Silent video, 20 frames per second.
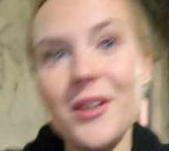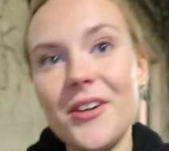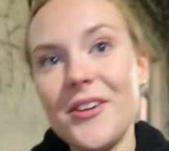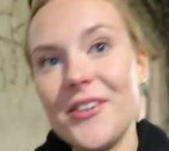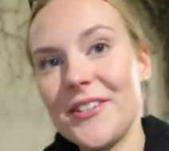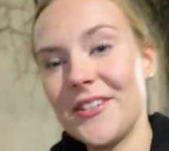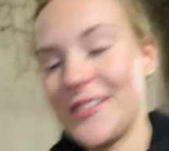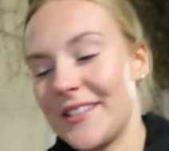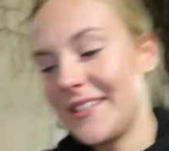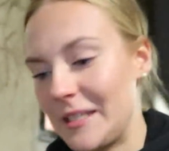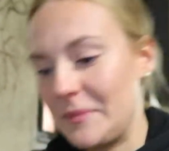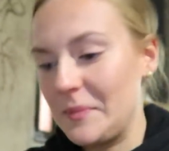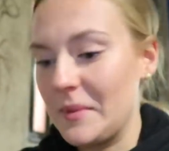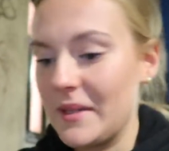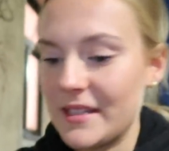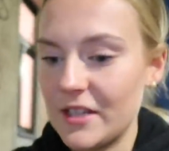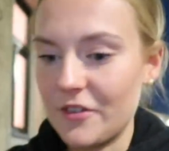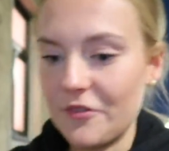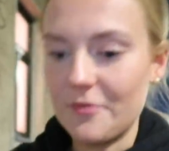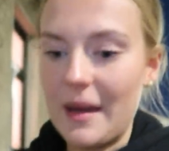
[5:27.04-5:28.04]
Leute, ich bin
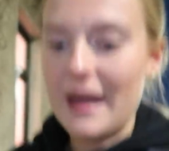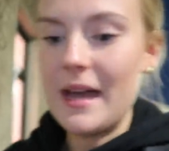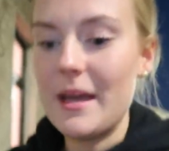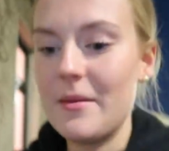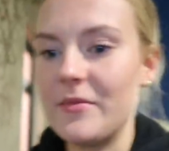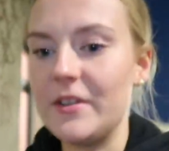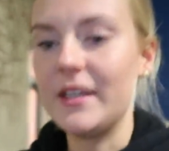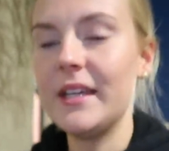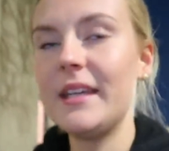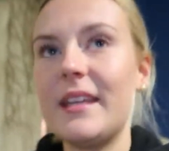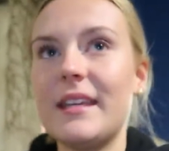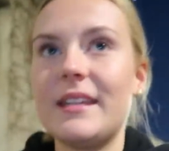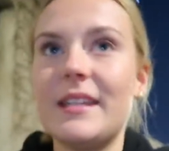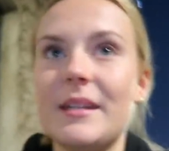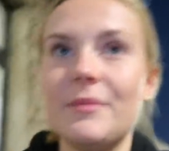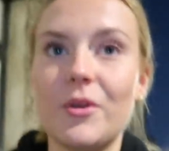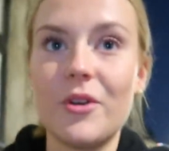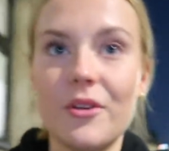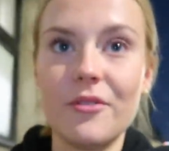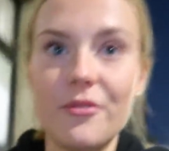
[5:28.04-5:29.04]
jetzt auf dem Heimweg. Ich hatte
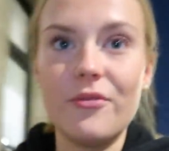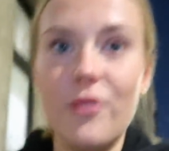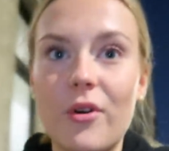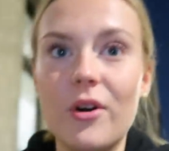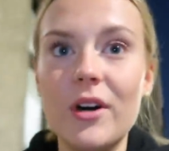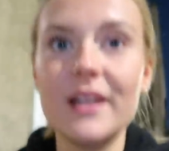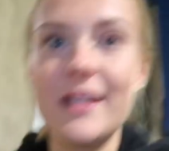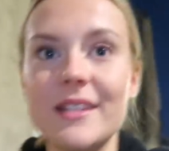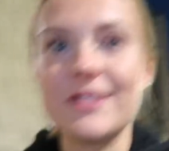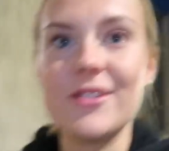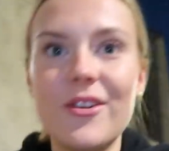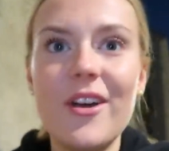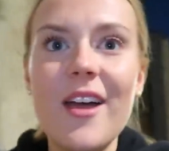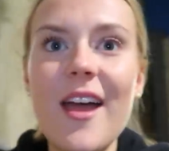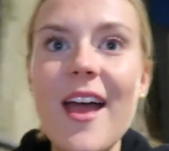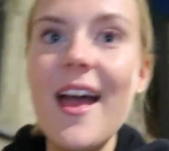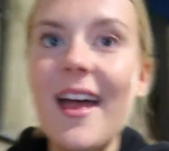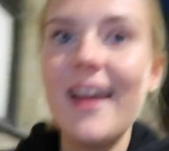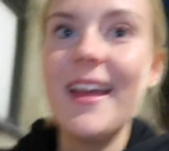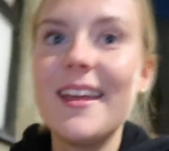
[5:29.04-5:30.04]
eben noch eine Vorlesung.
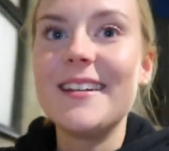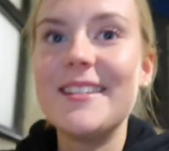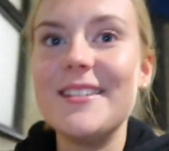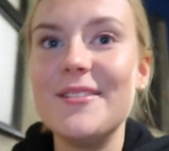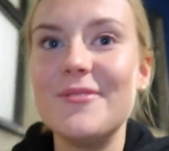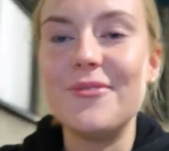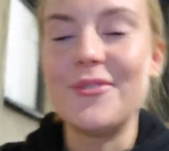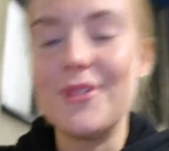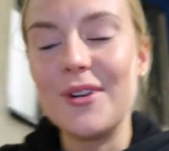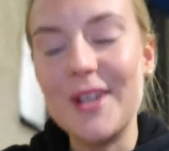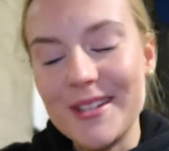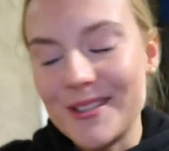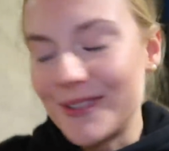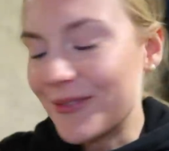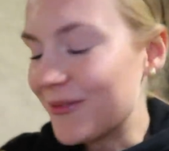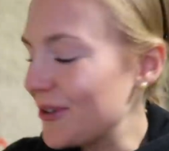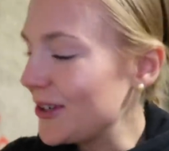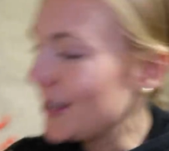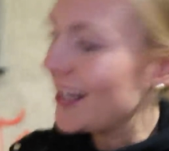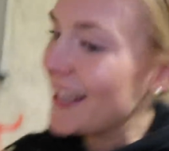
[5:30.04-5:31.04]
Die
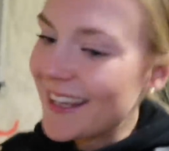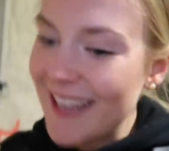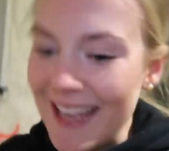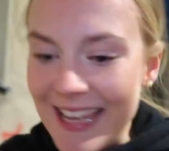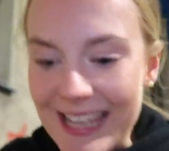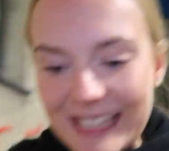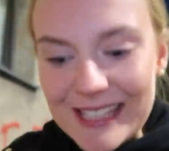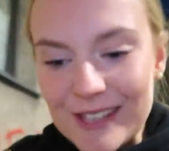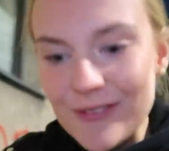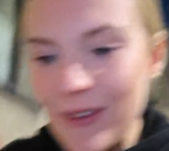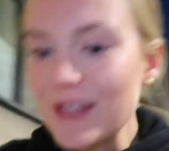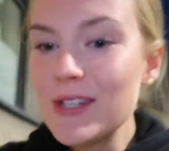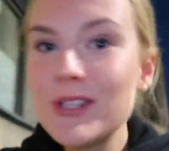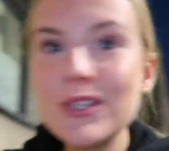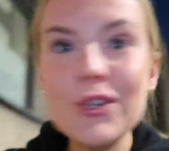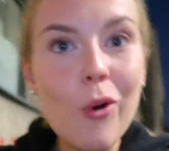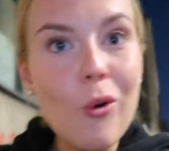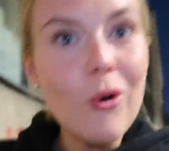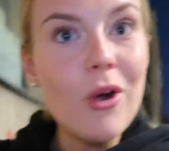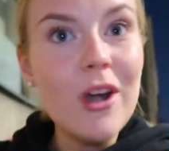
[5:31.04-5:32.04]
Vorlesung wirklich, es war
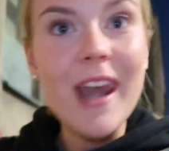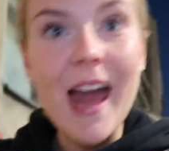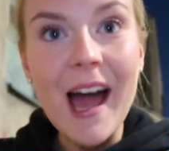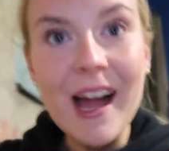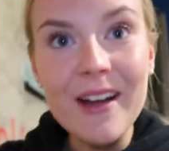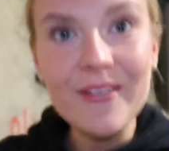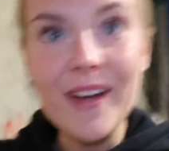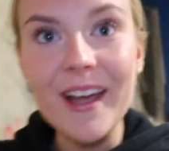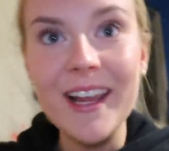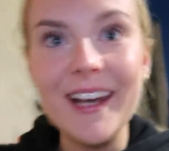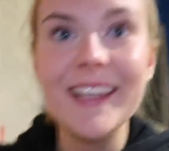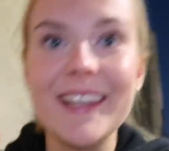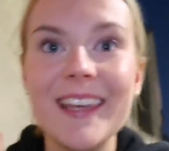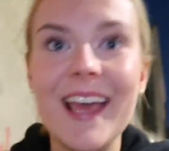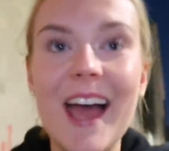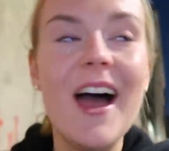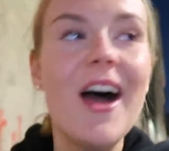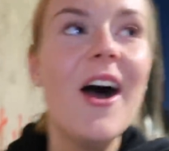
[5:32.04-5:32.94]
so langweilig.